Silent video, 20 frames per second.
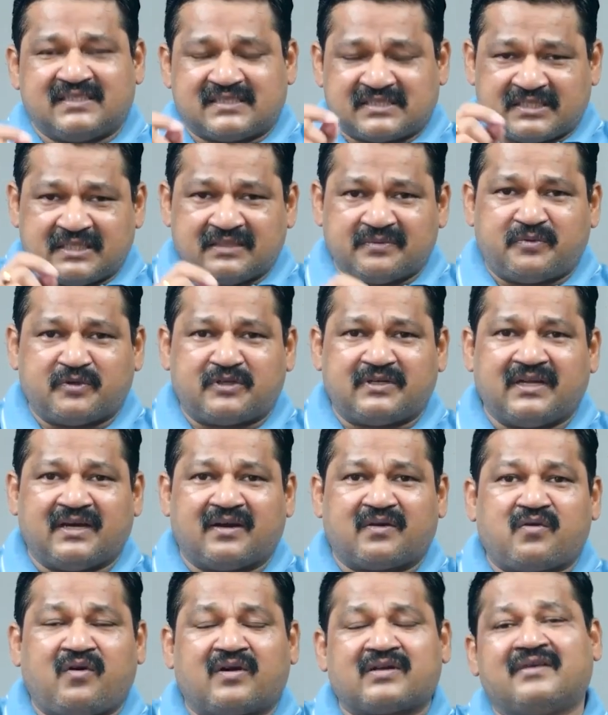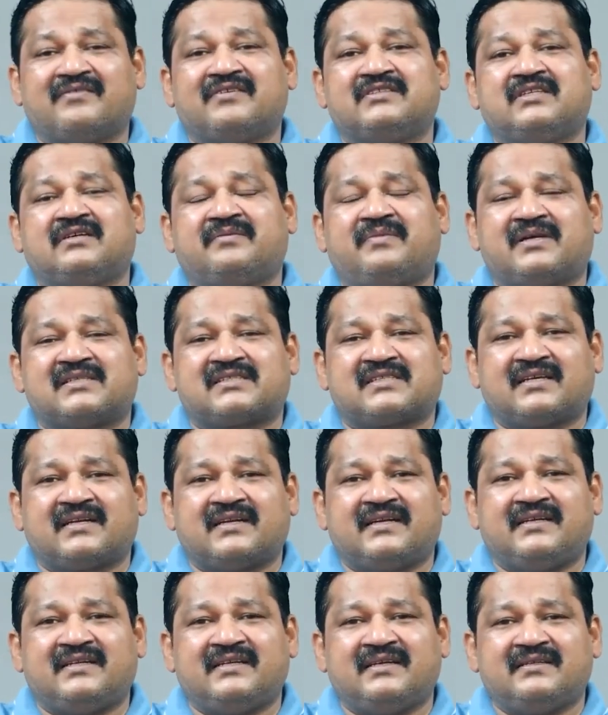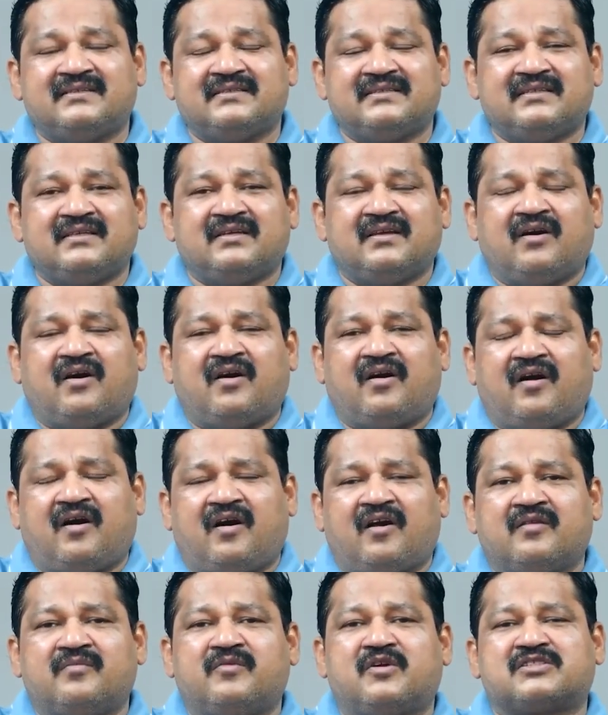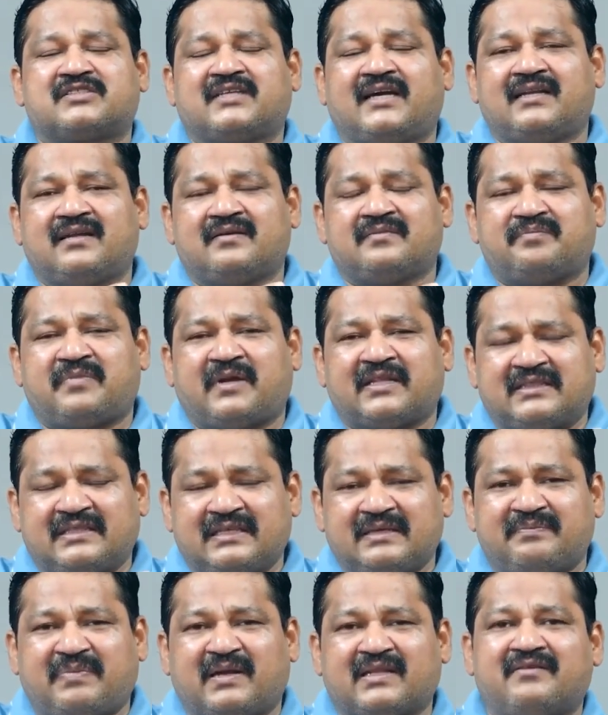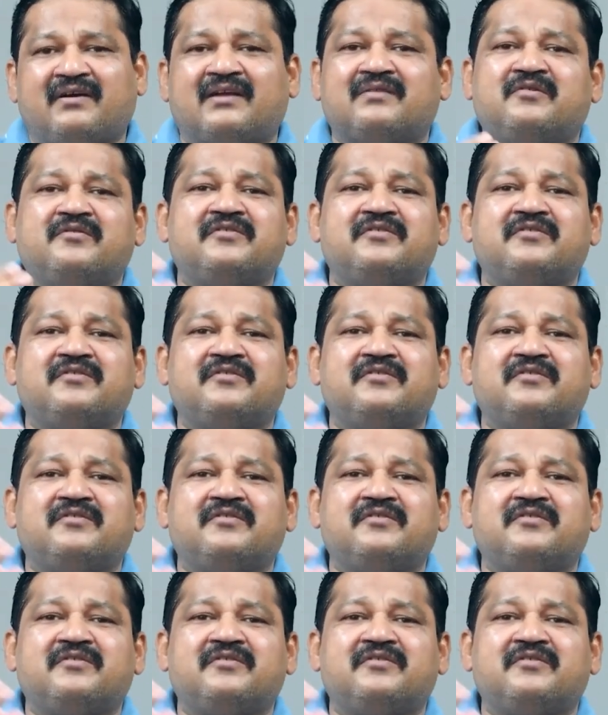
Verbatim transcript: సిక్స్టీన్ పుట్టిన కోట్ల విజయభాస్కర్ రెడ్డి ఆల్మోస్ట్ ఆయన ప్రతి పదవి